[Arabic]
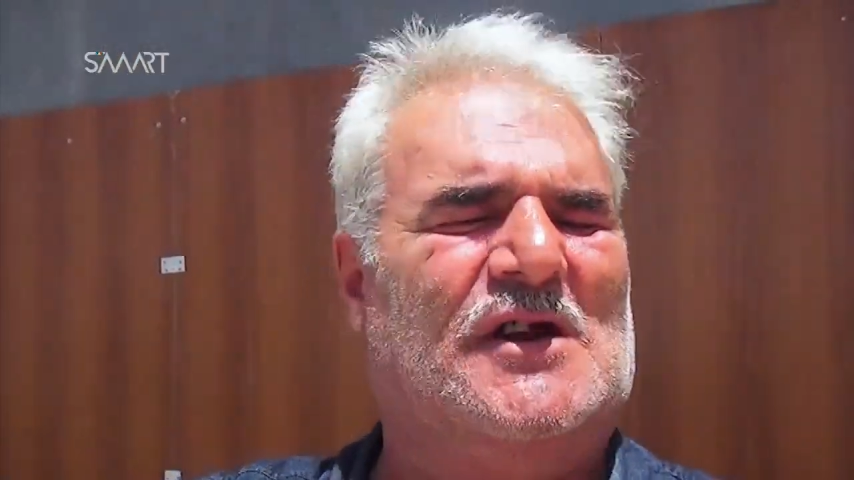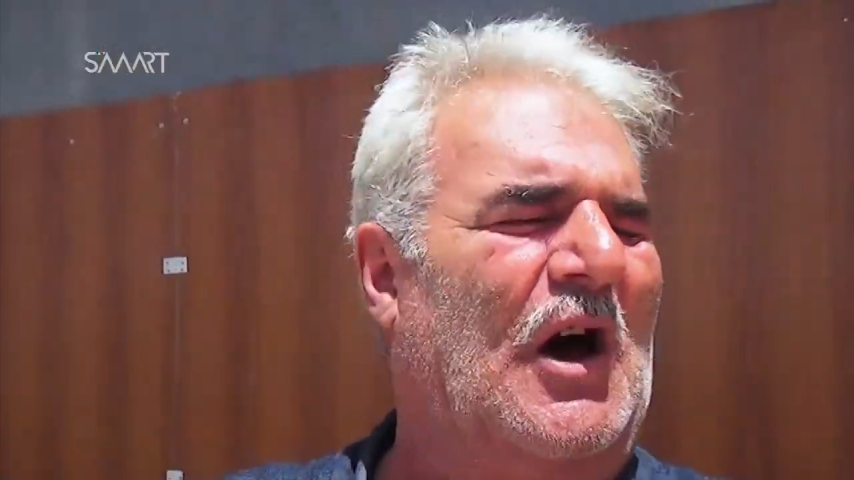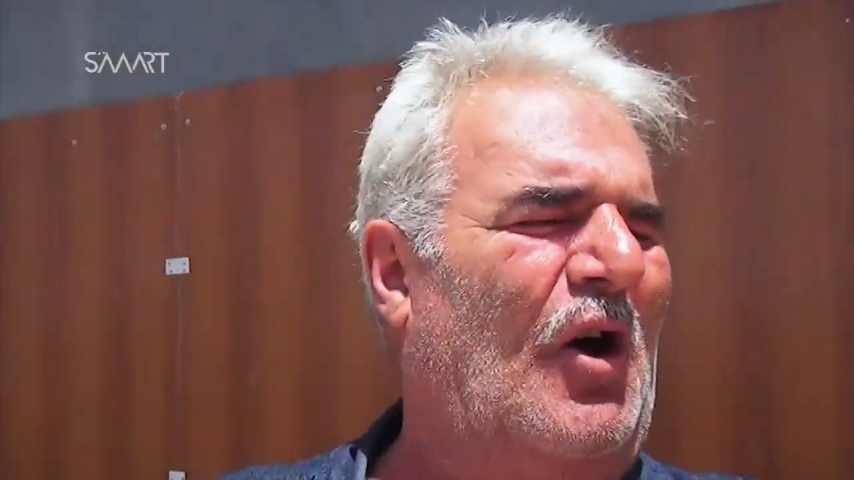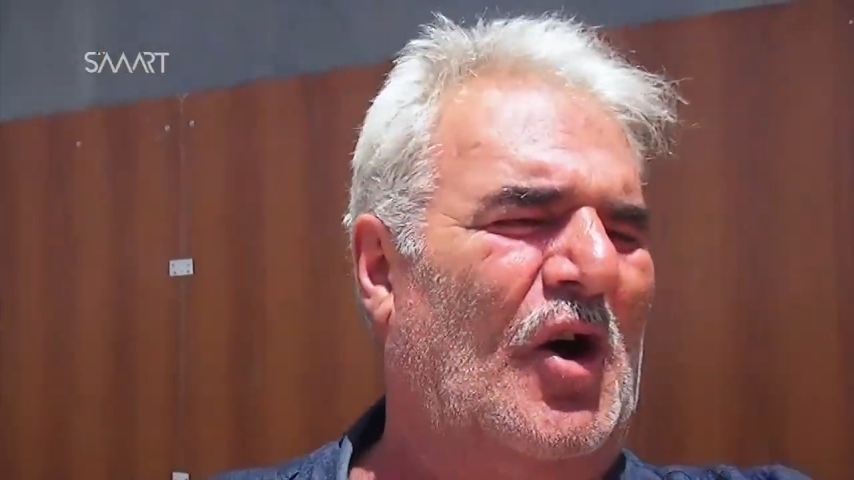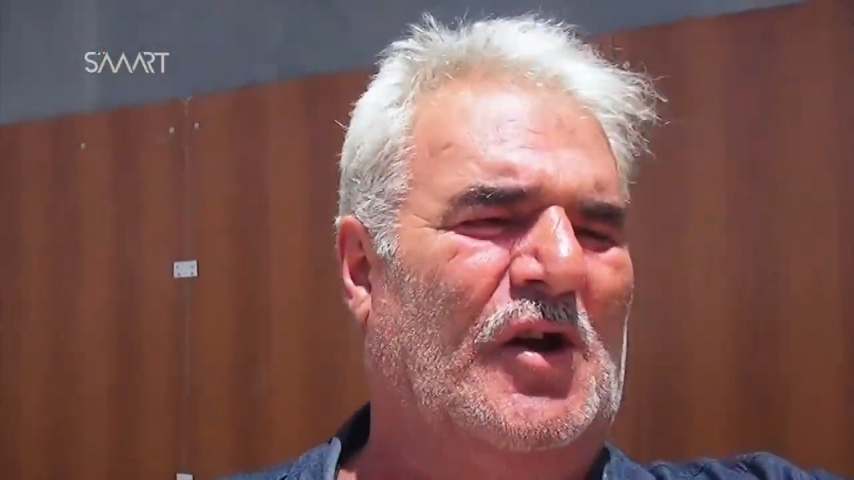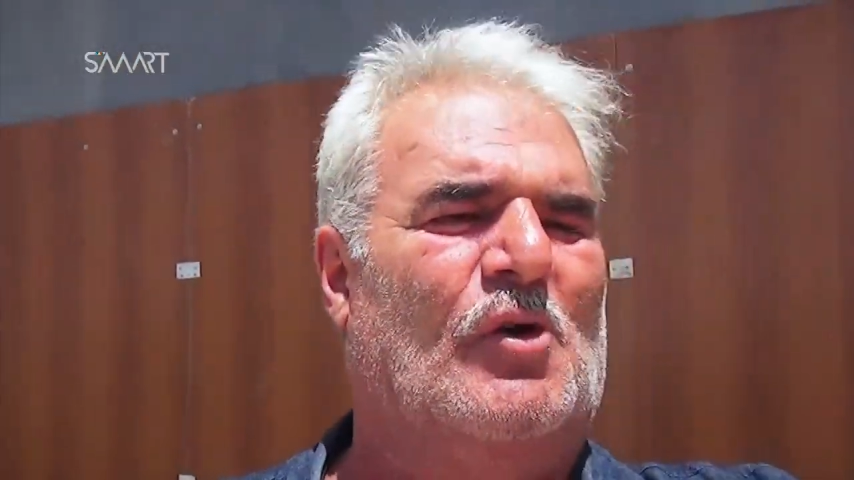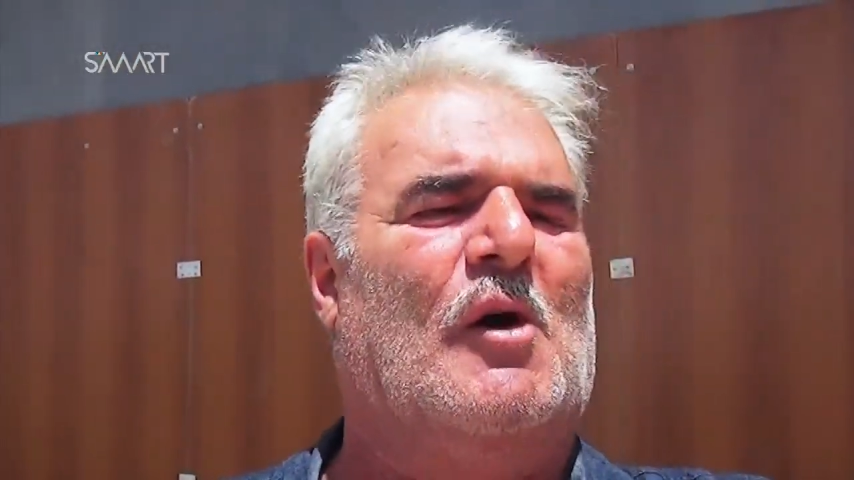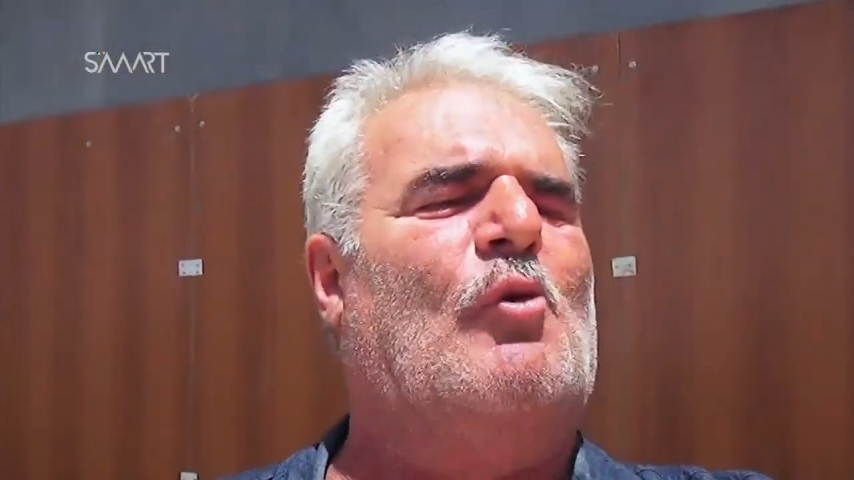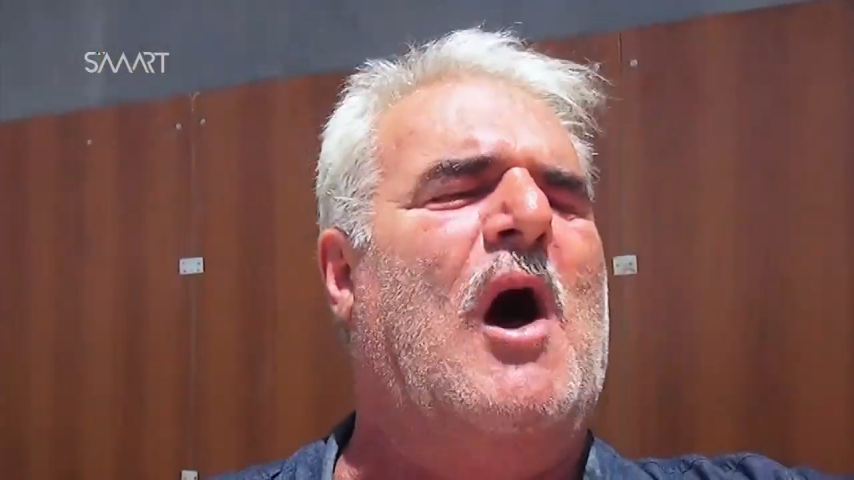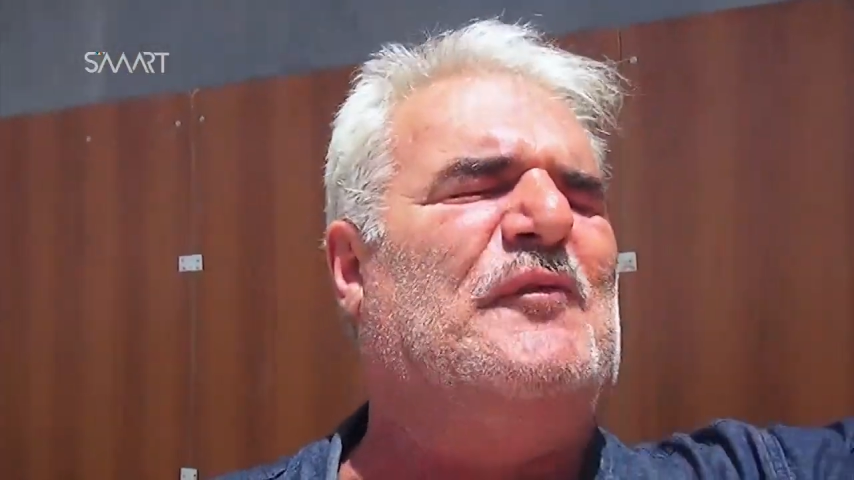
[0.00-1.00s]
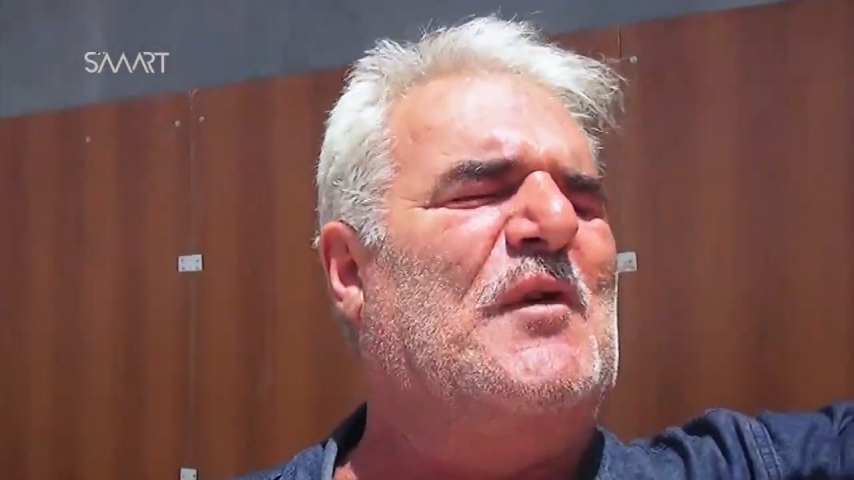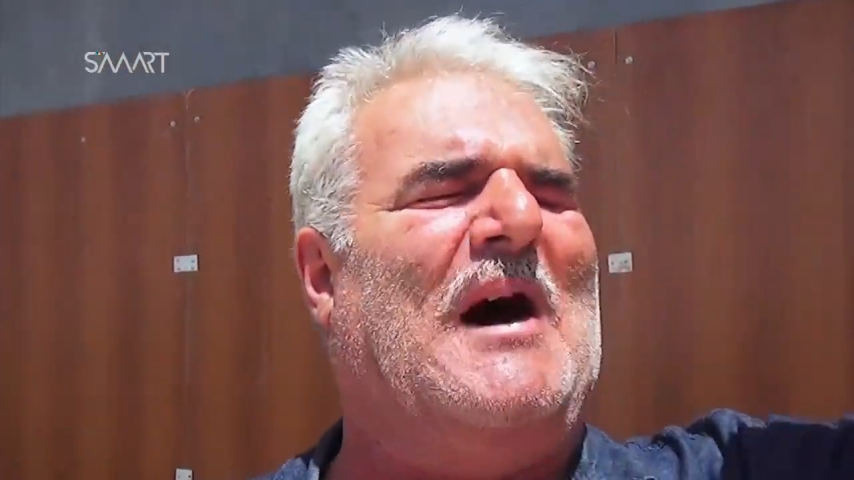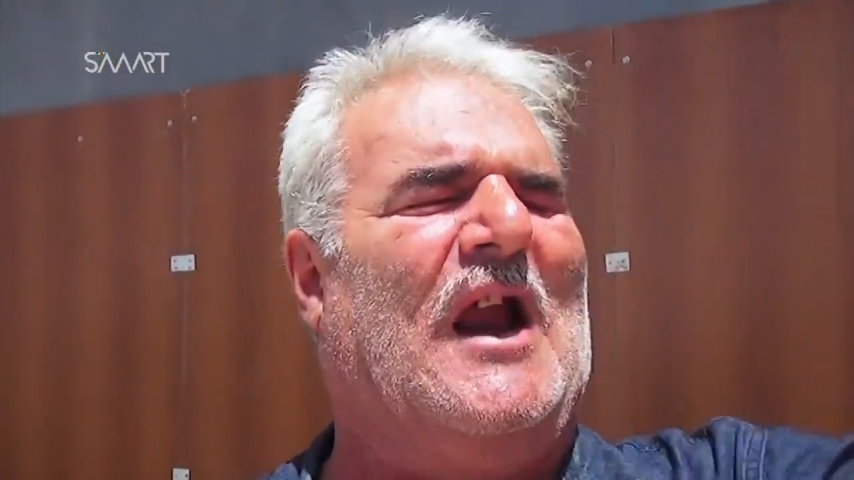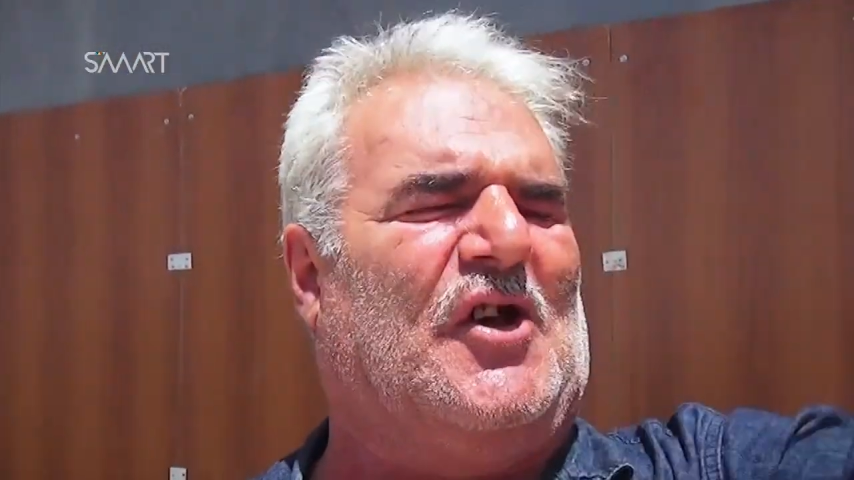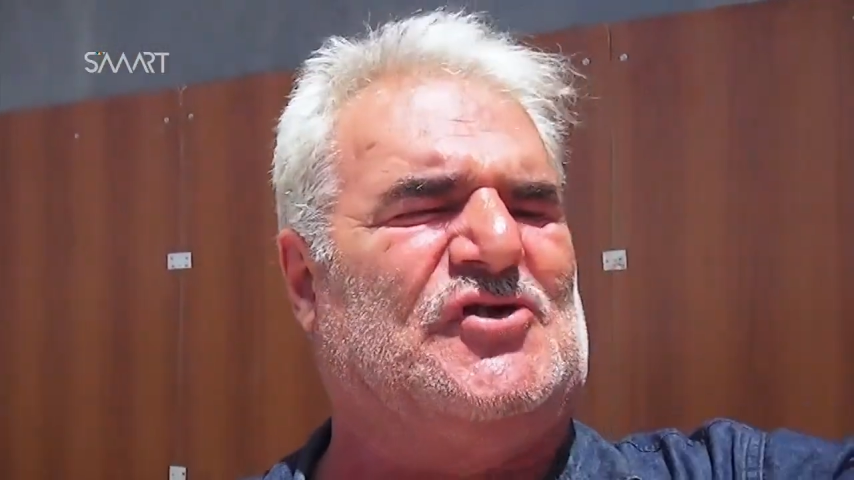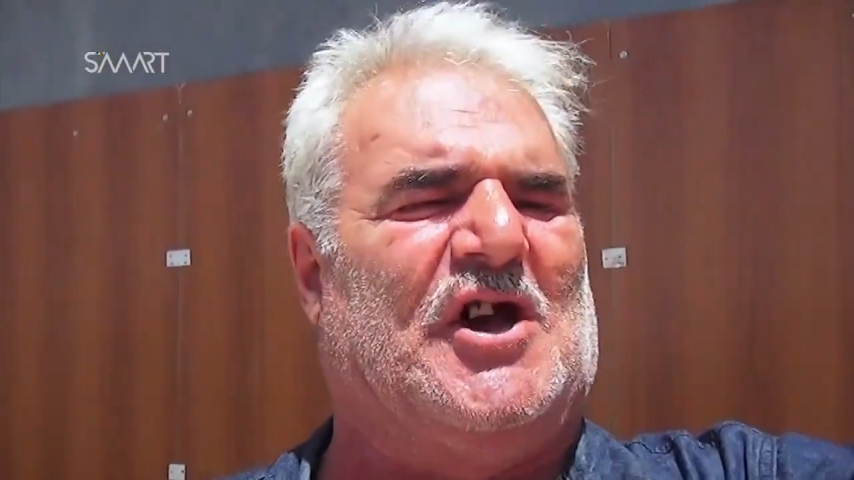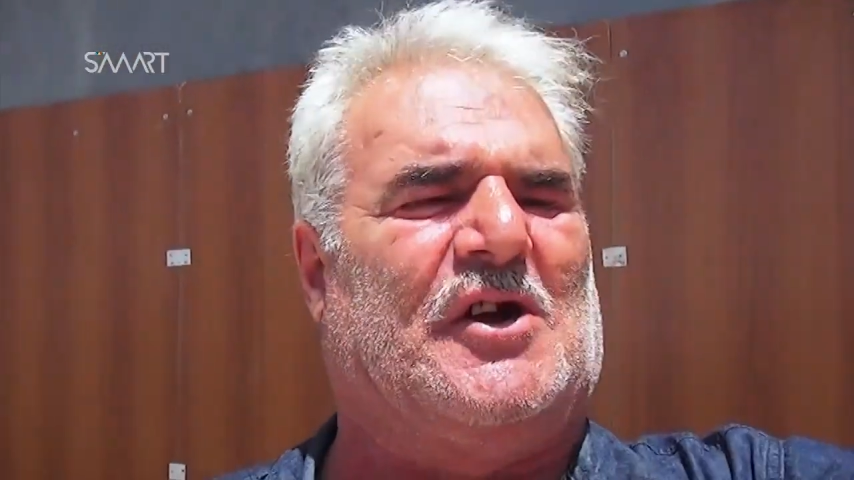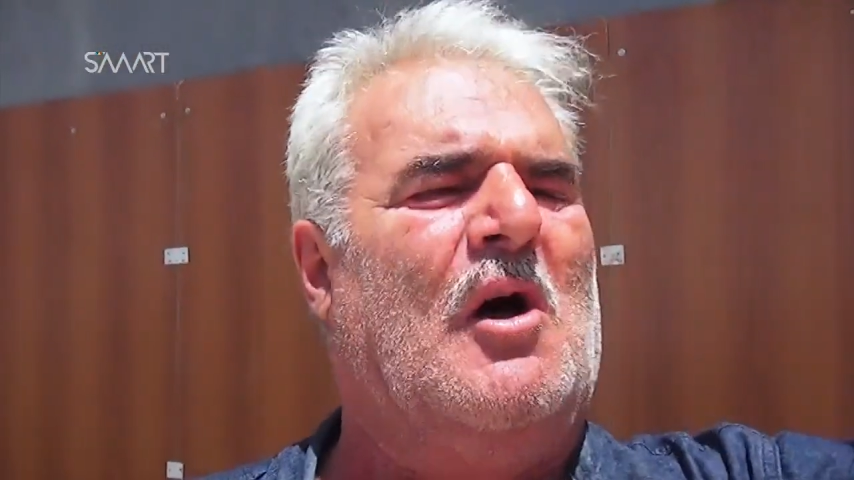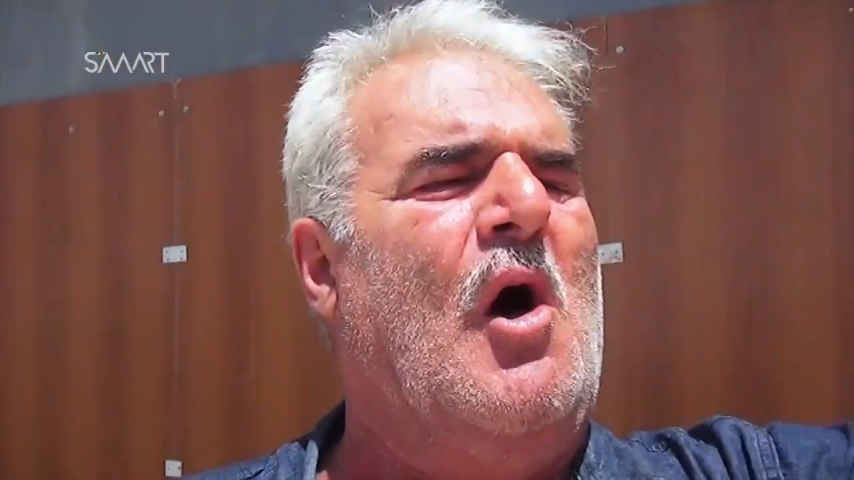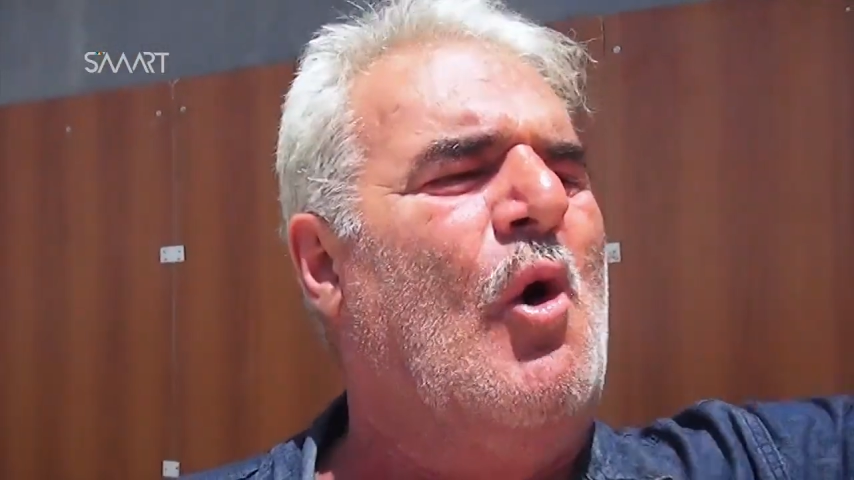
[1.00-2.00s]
لهون وين في محل خطر